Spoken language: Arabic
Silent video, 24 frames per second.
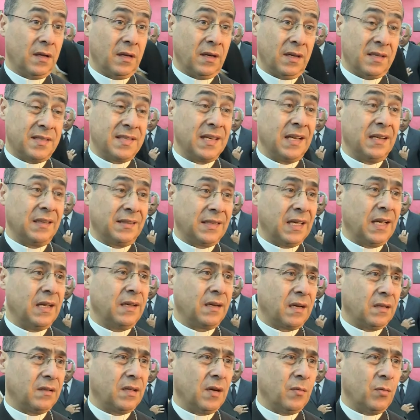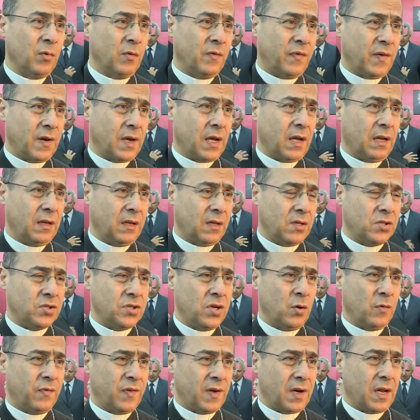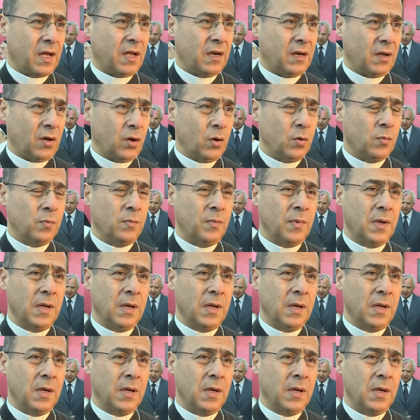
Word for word: رسالتين كتبهم فرح الإنجيل وفرح الحب